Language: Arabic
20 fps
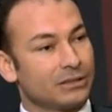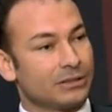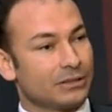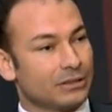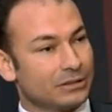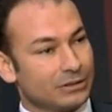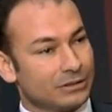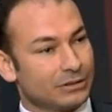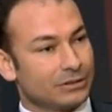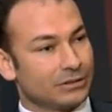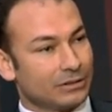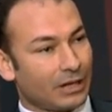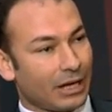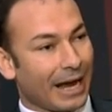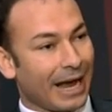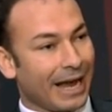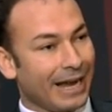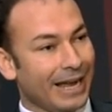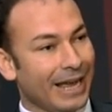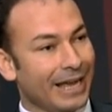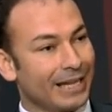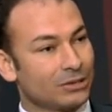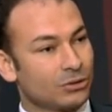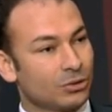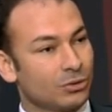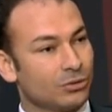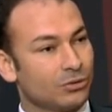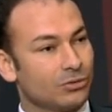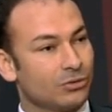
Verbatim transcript: آه، اليوم بتاعه يبدا